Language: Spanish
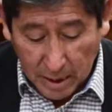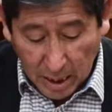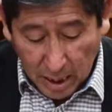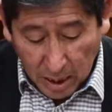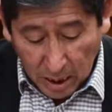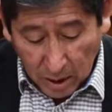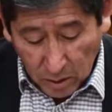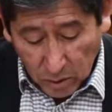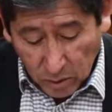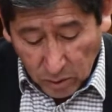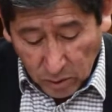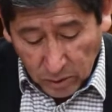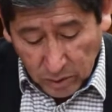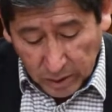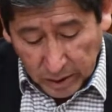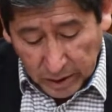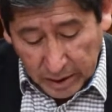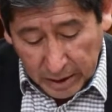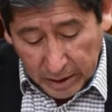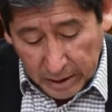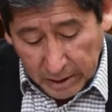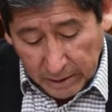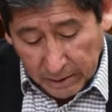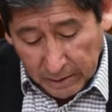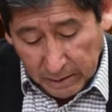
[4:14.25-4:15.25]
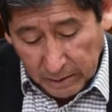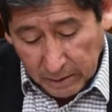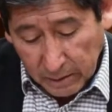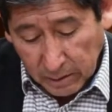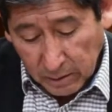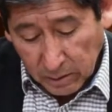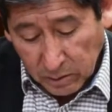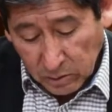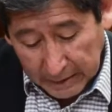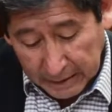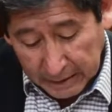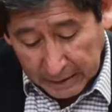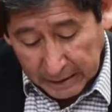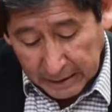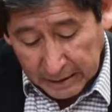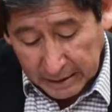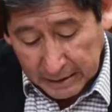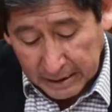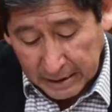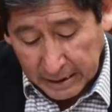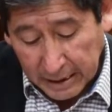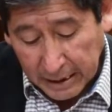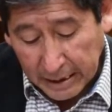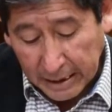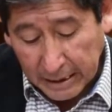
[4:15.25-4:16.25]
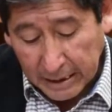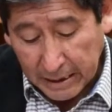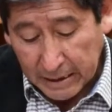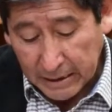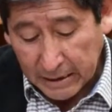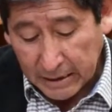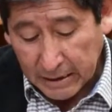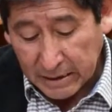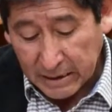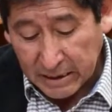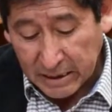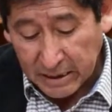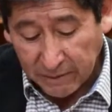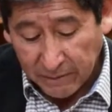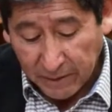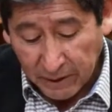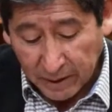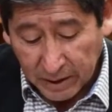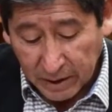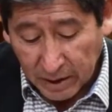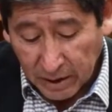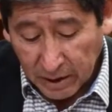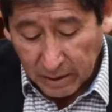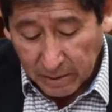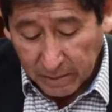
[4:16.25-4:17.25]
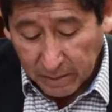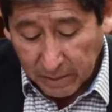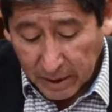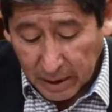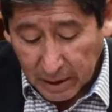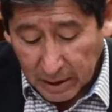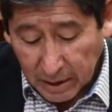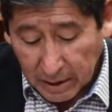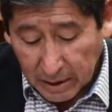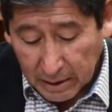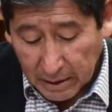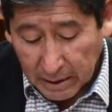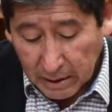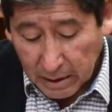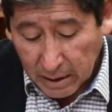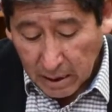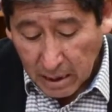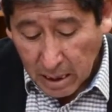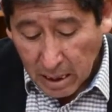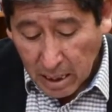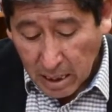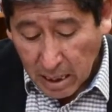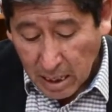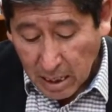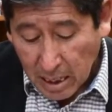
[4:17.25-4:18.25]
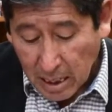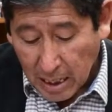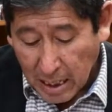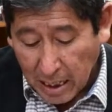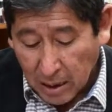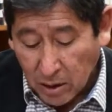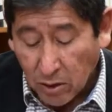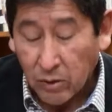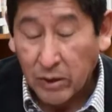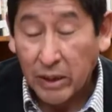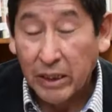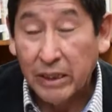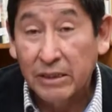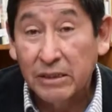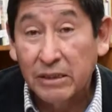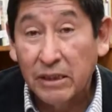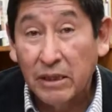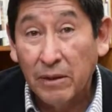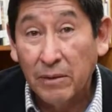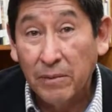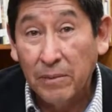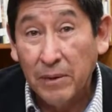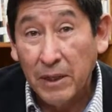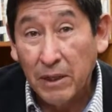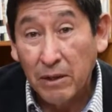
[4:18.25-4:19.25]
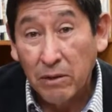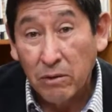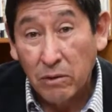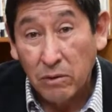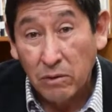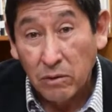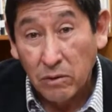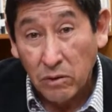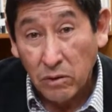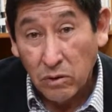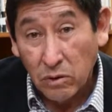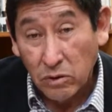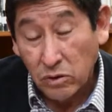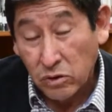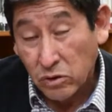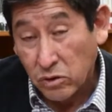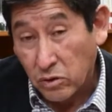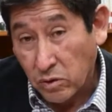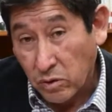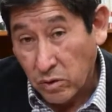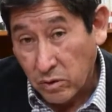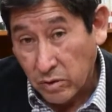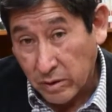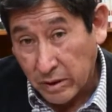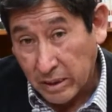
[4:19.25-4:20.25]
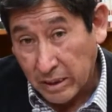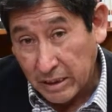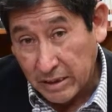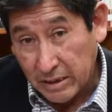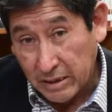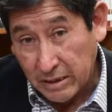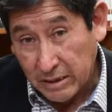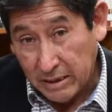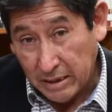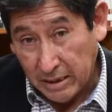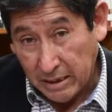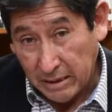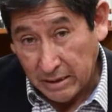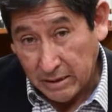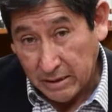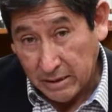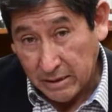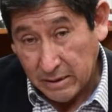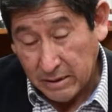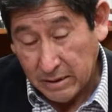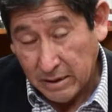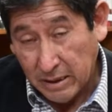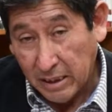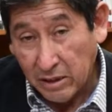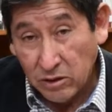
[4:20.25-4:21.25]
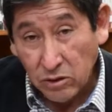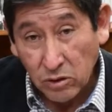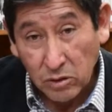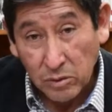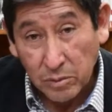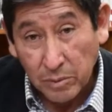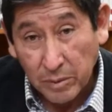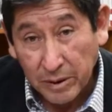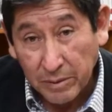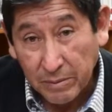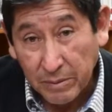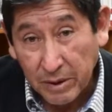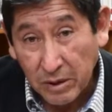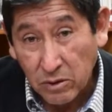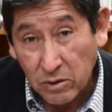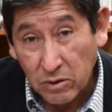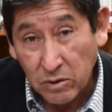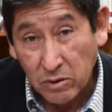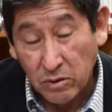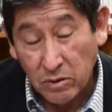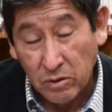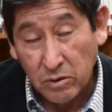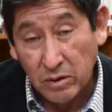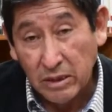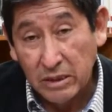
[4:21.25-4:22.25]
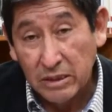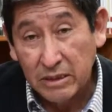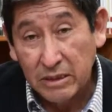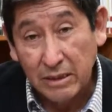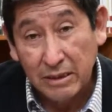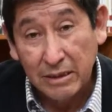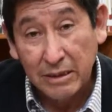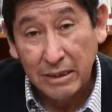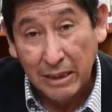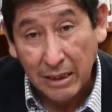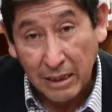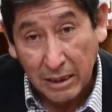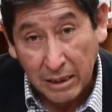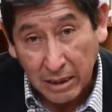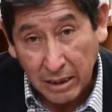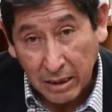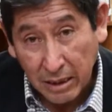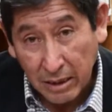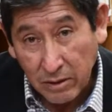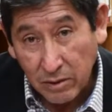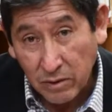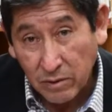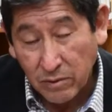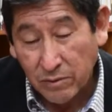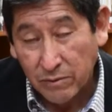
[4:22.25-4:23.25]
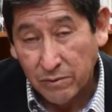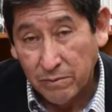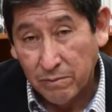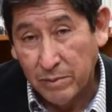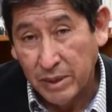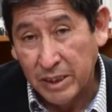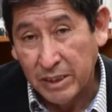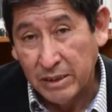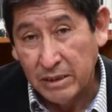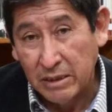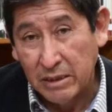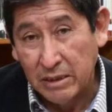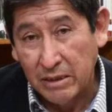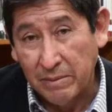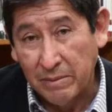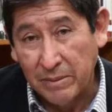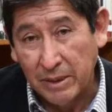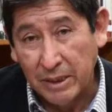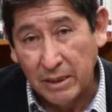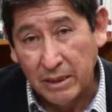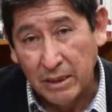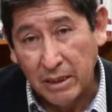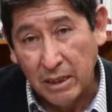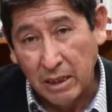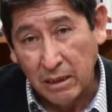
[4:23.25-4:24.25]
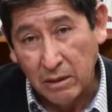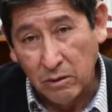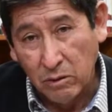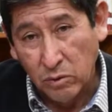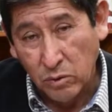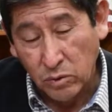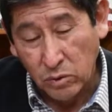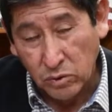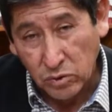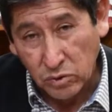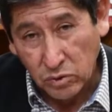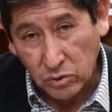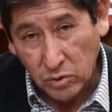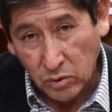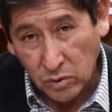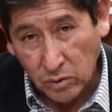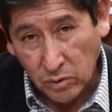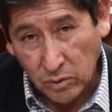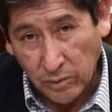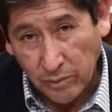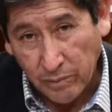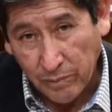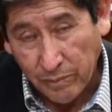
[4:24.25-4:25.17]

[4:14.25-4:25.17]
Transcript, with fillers: Ahora quisiera referirme a lo que escribieron los cronistas, esos primeros cronistas que llegaron precisamente al Cusco.